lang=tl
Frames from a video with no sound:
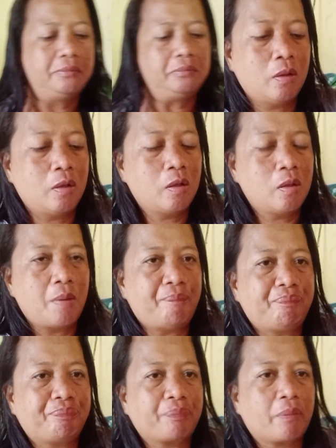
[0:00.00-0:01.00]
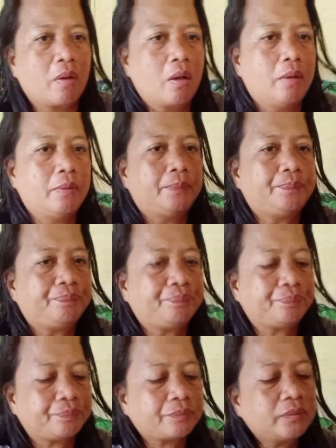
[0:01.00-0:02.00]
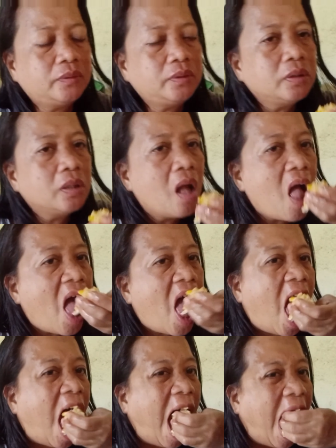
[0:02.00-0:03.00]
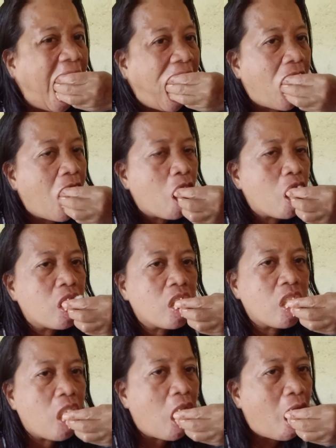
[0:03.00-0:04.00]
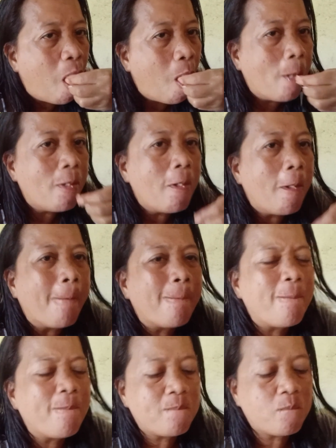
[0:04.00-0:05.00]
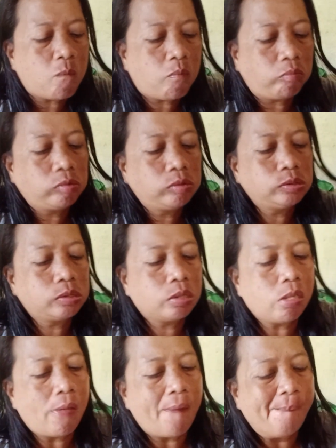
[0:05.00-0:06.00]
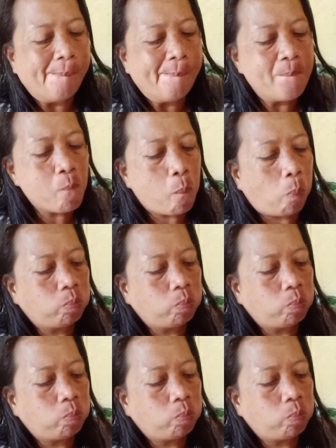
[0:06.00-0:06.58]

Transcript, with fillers: Oras na. Nang sundo na talaga. Ayan, nilakyan ko na talaga yung subo ko dyan.